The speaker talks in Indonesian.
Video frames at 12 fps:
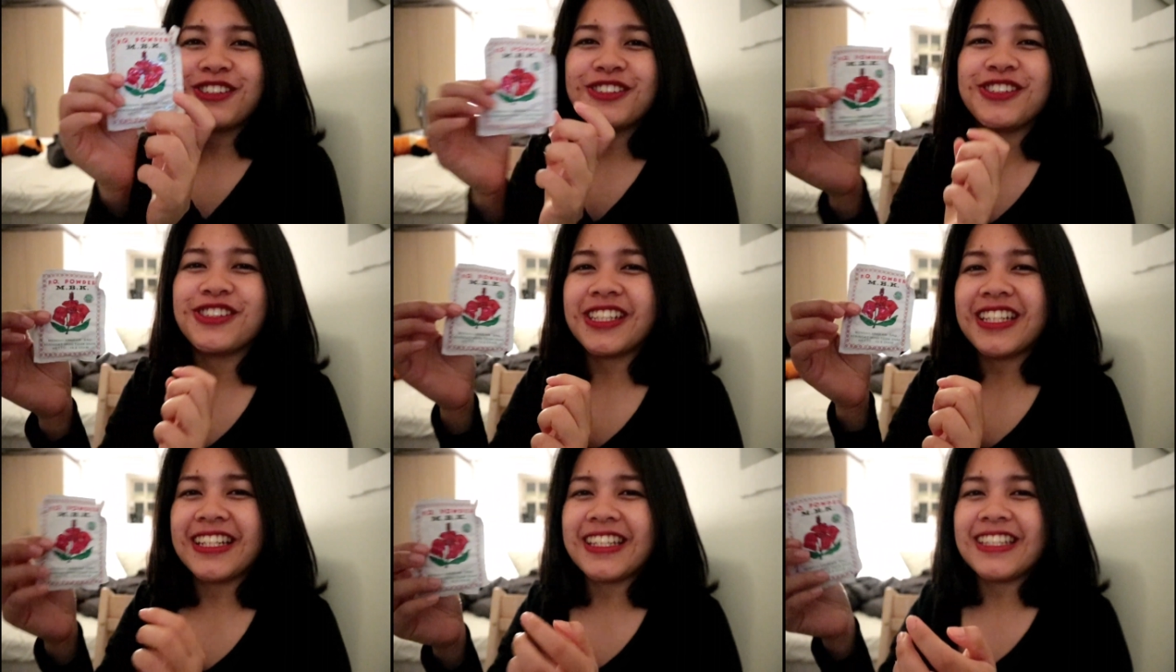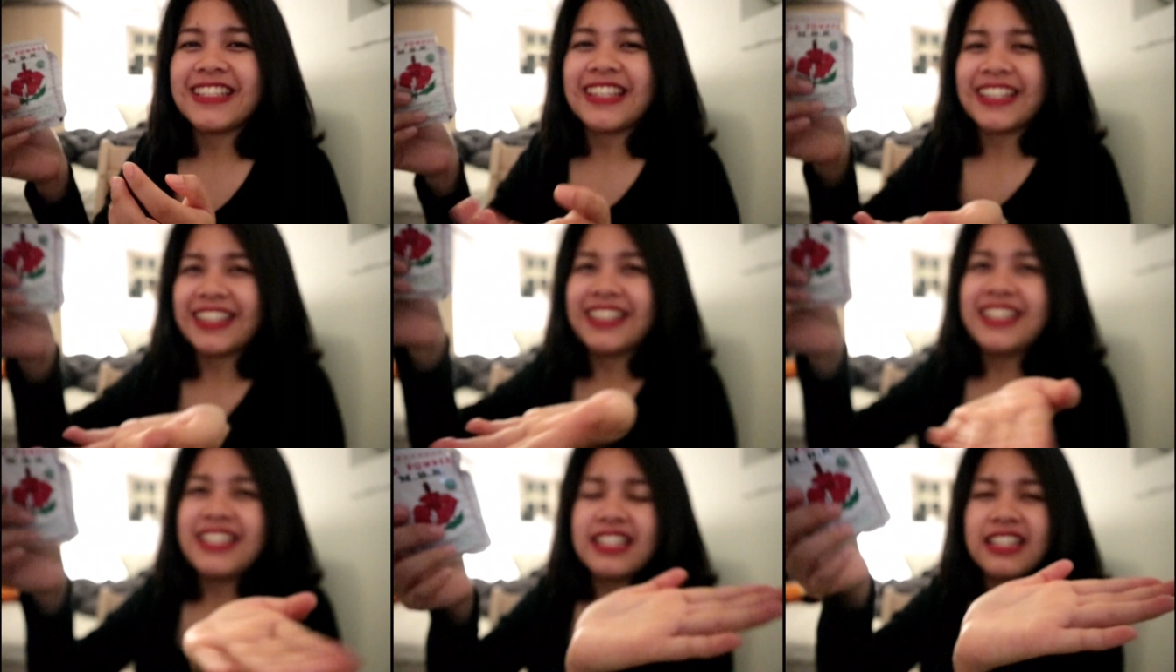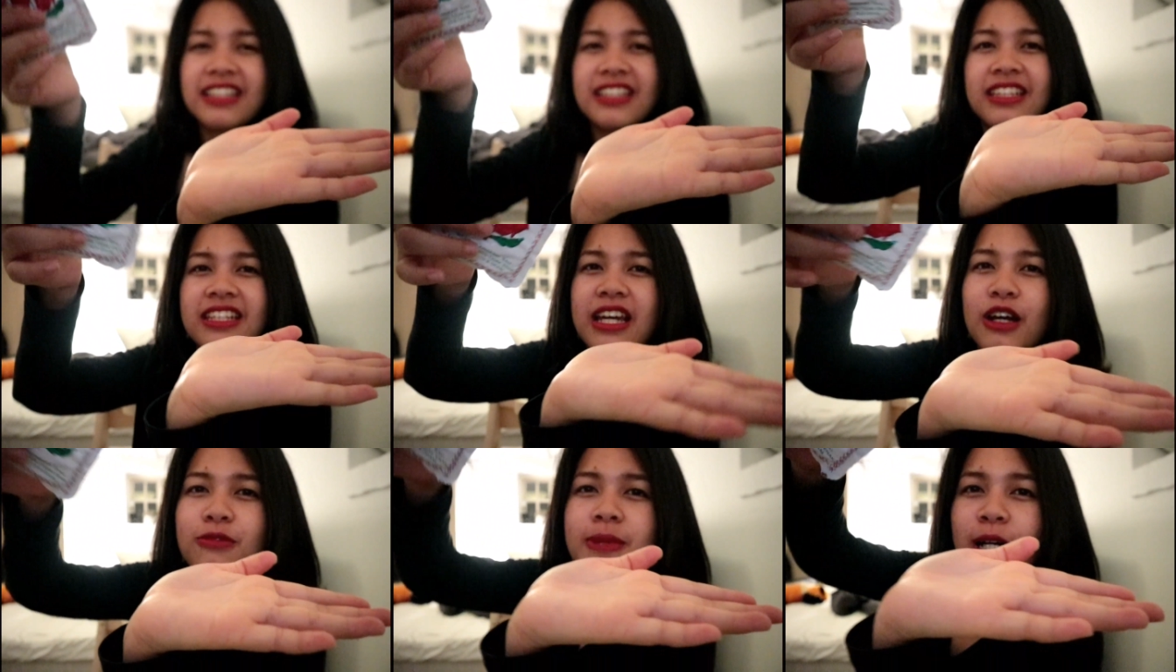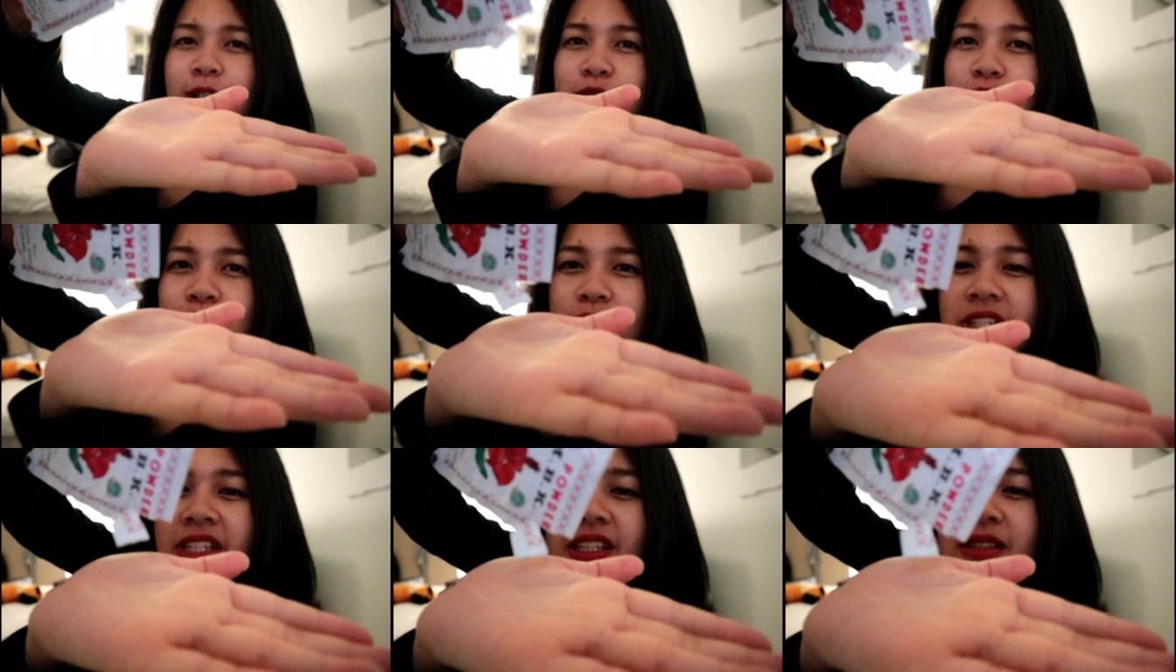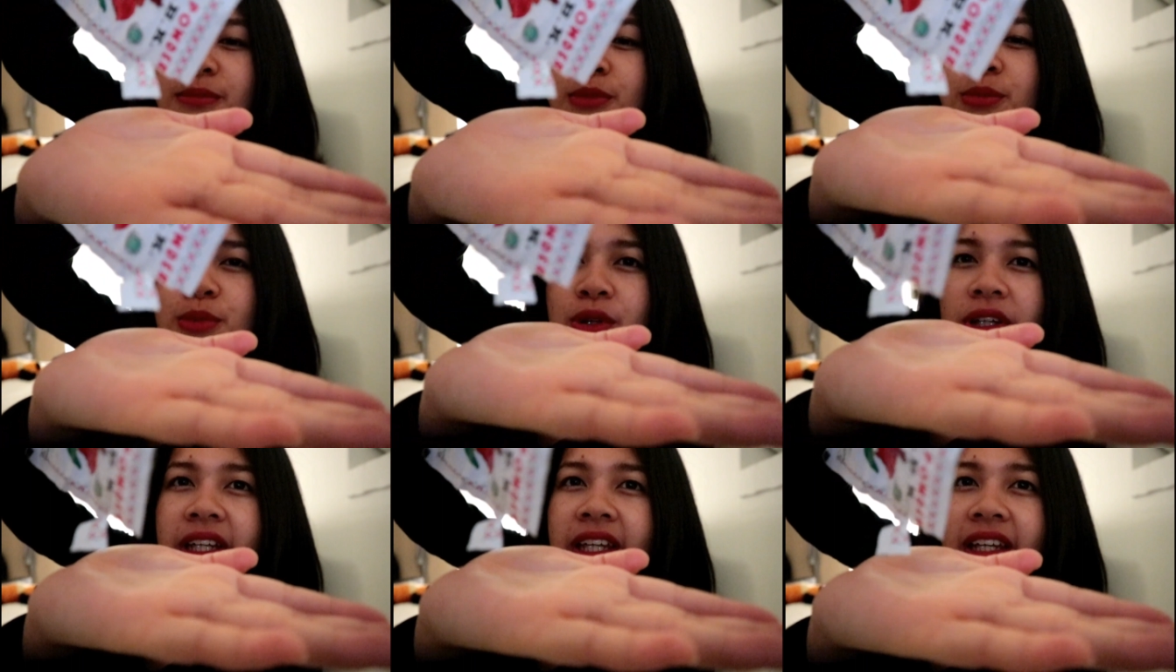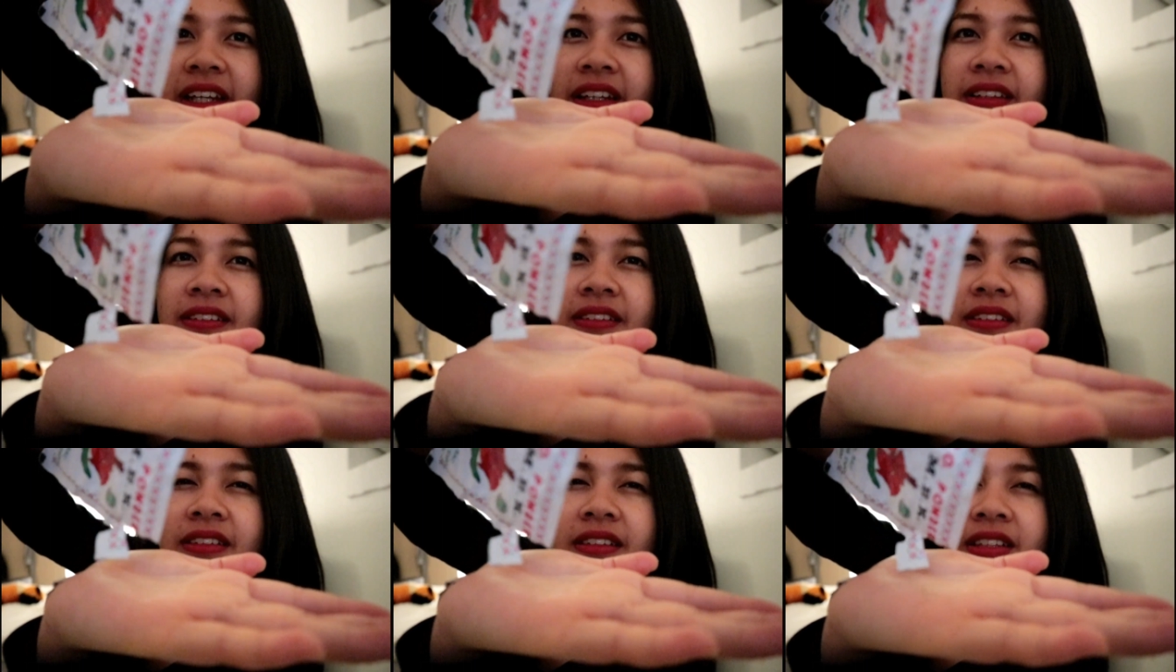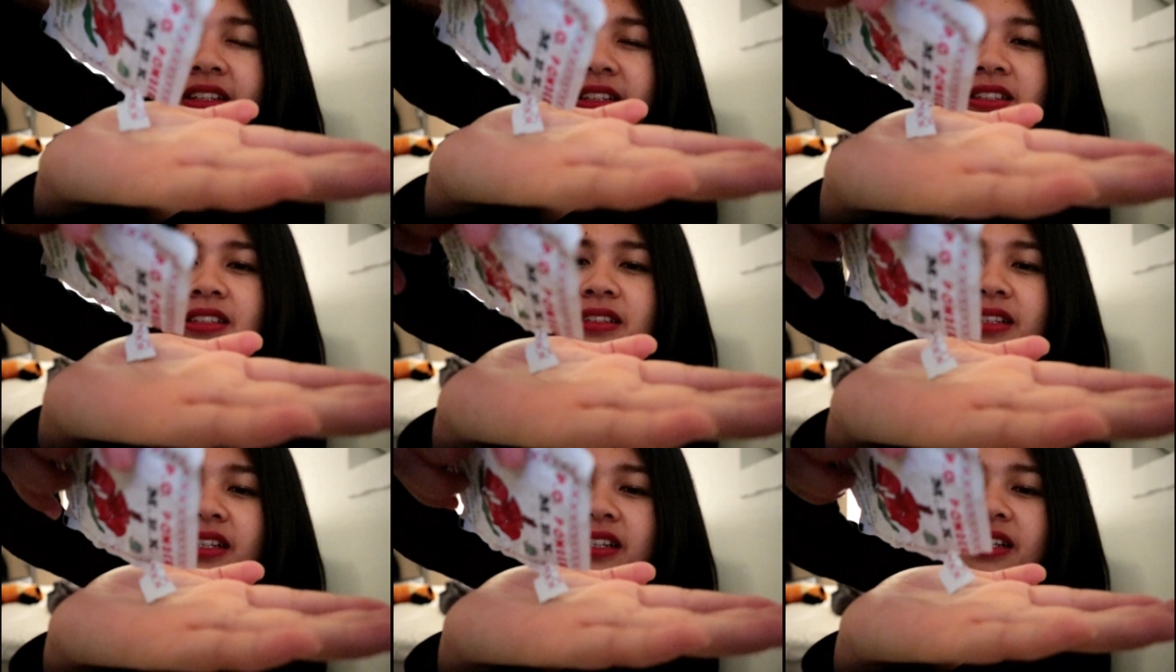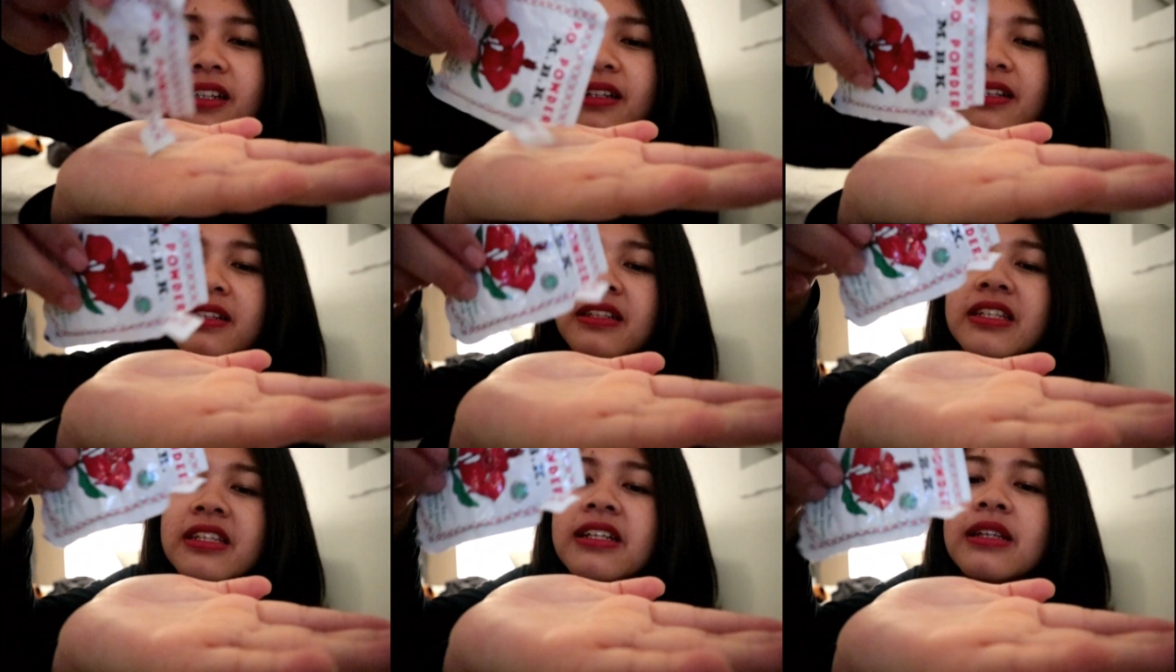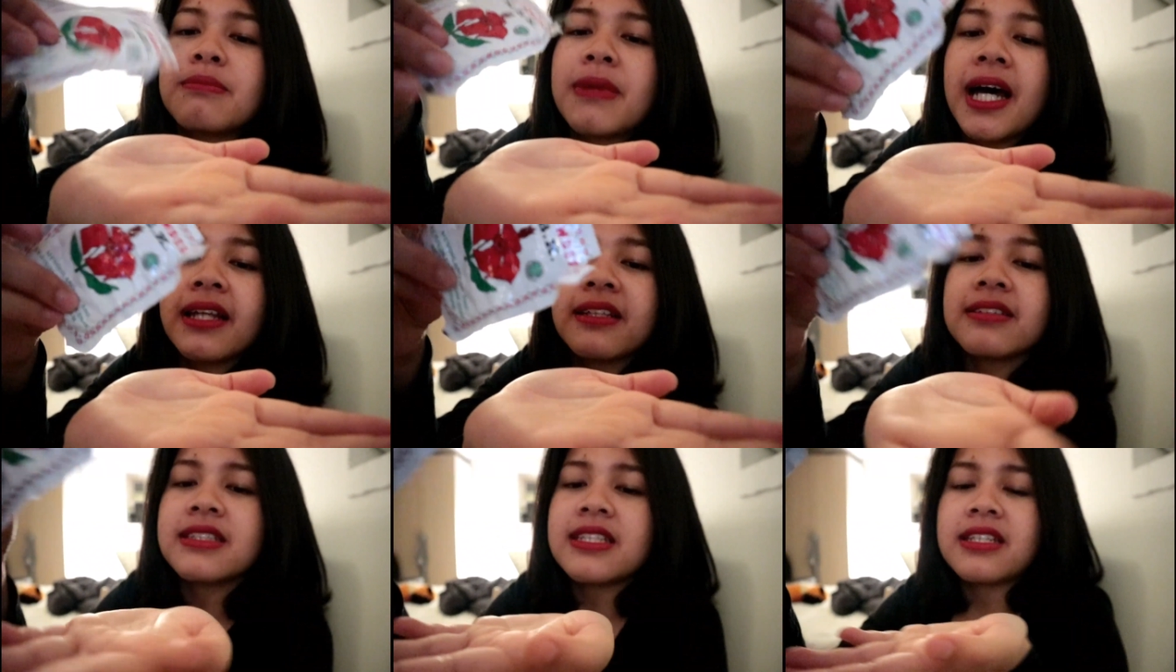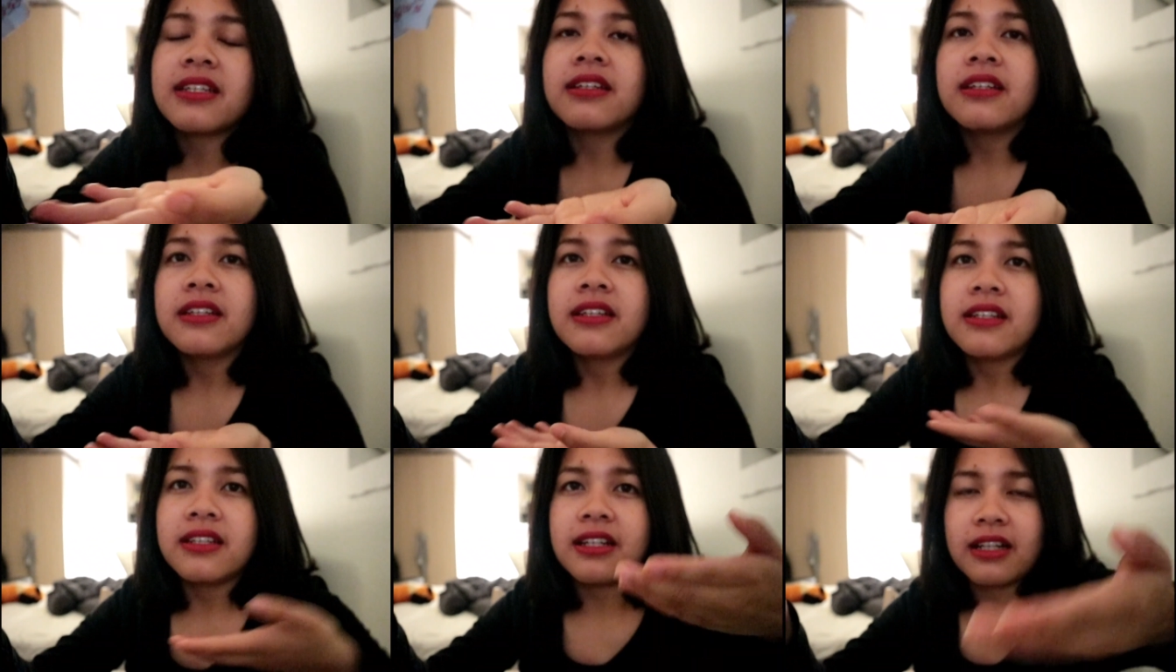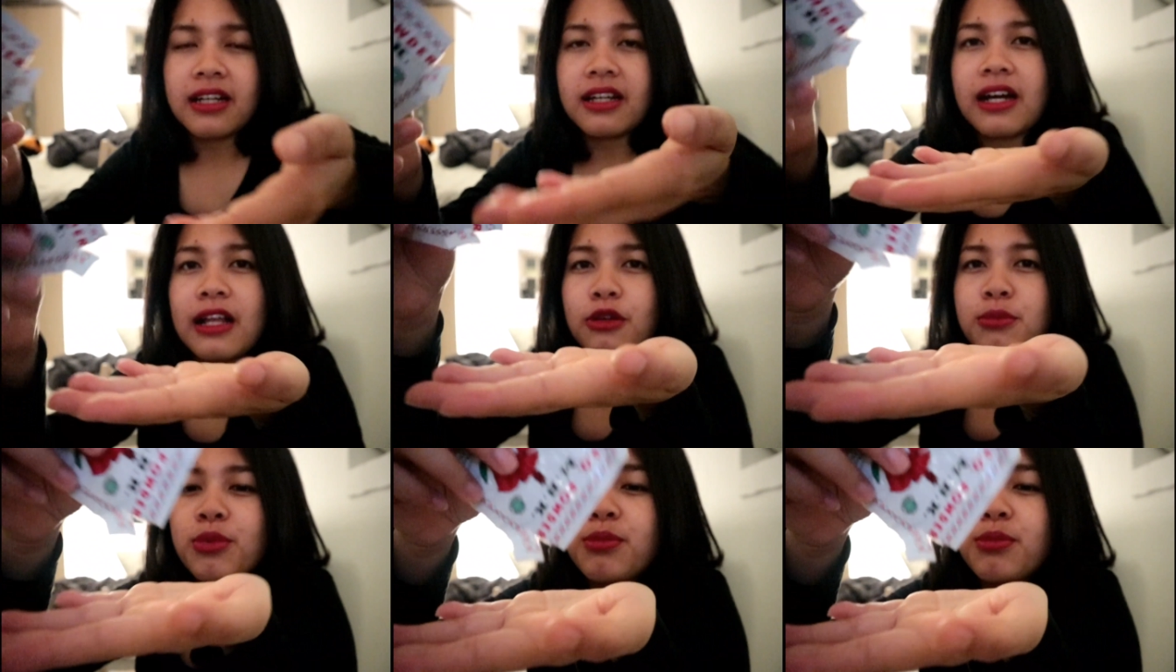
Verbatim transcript: aku tunjukin yang jelek ini aku bakal tunjukin bubuknya uh, ini kelemahannya sih kalau